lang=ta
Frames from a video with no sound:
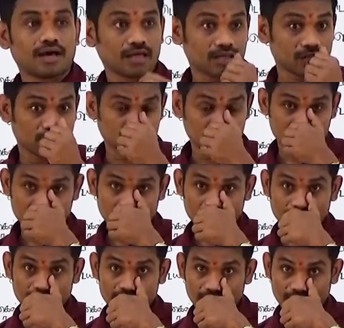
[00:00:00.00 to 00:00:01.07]
அதாவது
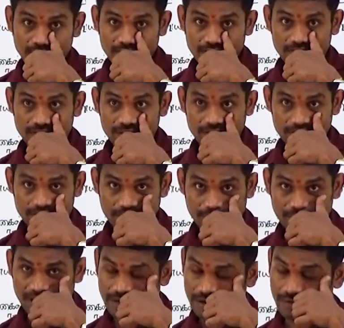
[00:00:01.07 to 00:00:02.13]
கொஸ்டின் வந்து நமக்கு வந்து
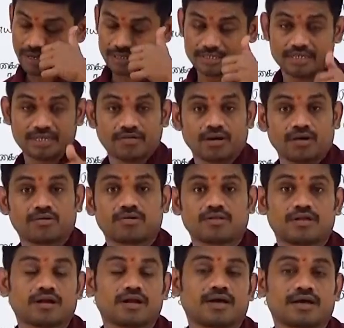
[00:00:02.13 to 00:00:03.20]
தமிழ்நாடு வளர்ச்சி நிர்வாகம்
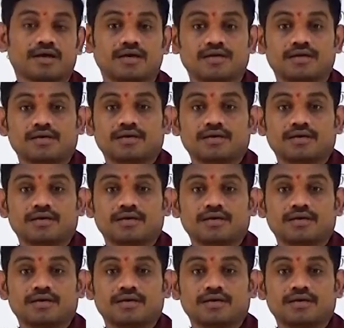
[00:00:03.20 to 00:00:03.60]
கொடுத்துருக்குறாங்க